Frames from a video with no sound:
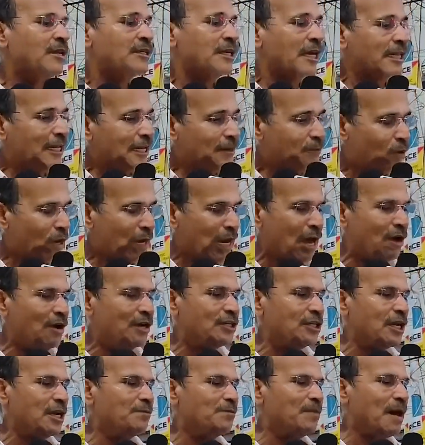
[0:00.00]
সেদিন বলা
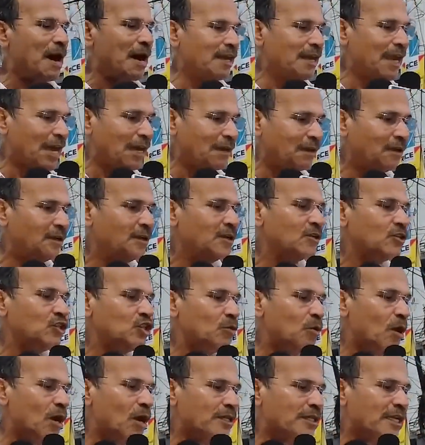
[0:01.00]
হয়েছিল বাংলার
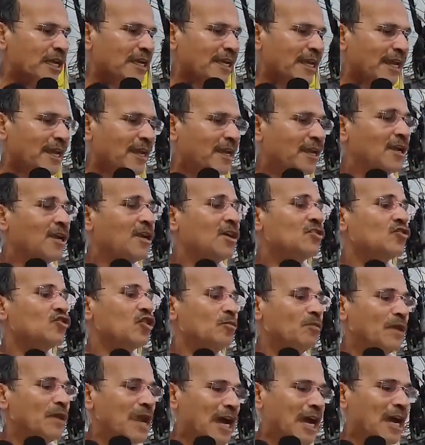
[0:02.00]
যুবকদেরকে
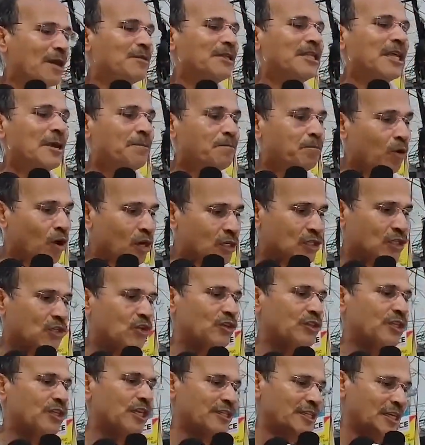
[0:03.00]
তোমরা আগামী দিনে ফস
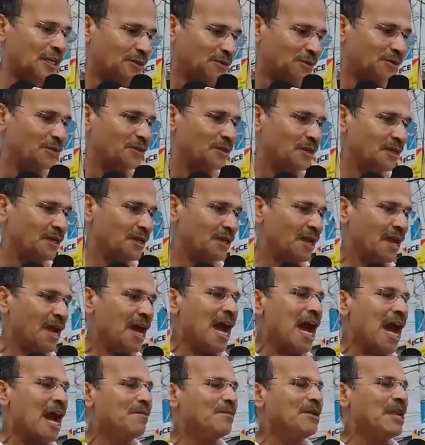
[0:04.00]
করতে শেখো
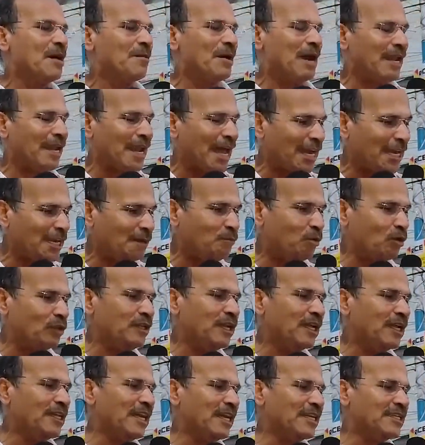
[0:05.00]
আমি আমার লাইন
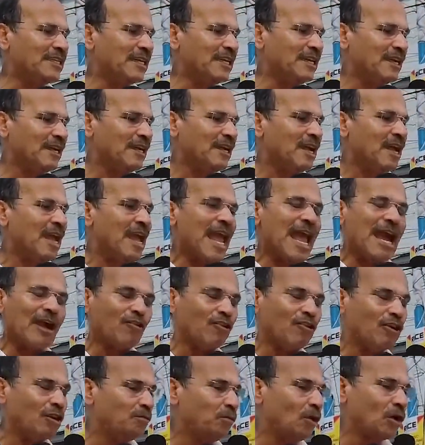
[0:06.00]
বদলে দিয়েছি
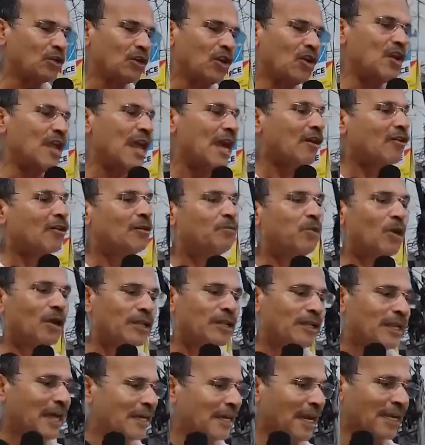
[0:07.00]
এখন বদল না এখন
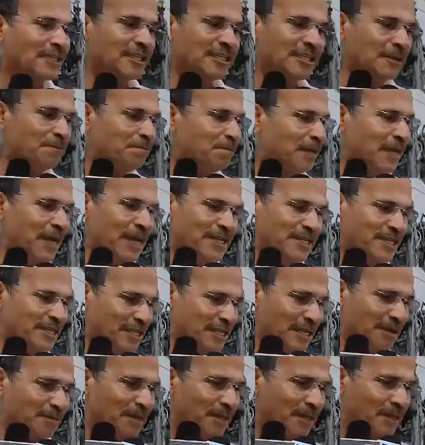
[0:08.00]
বদলার রাজনীতিতে ফিরে
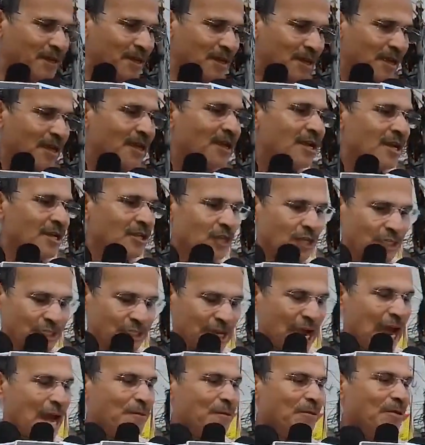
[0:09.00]
এসেছি আমি তো
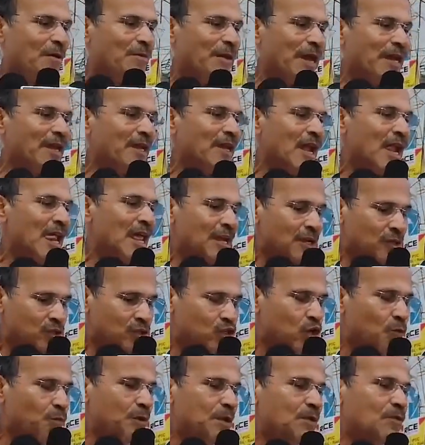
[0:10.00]
স্বাভাবিকভাবেই
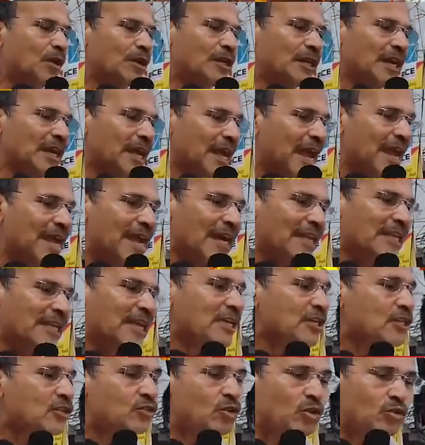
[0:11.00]
সুপ্রিম কোর্টের এই
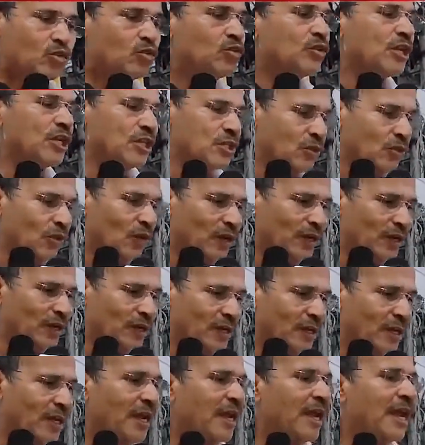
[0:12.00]
আদেশ নতুন কিছু নয়
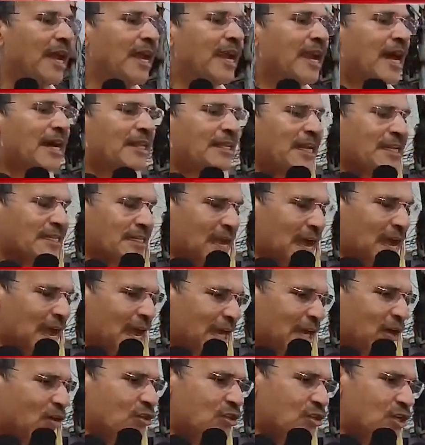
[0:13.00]
এর আদেশ
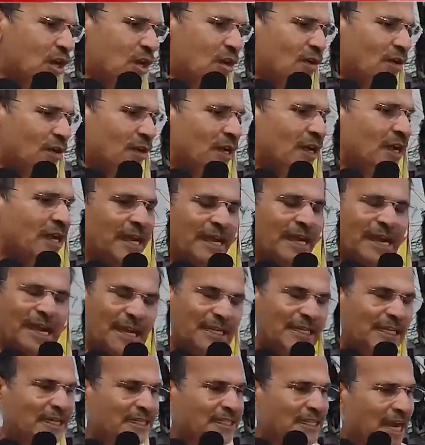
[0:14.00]
আগেও ছিল এই
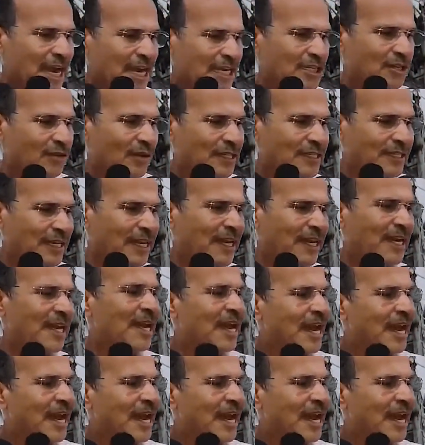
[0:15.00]
আদেশ আজও আছে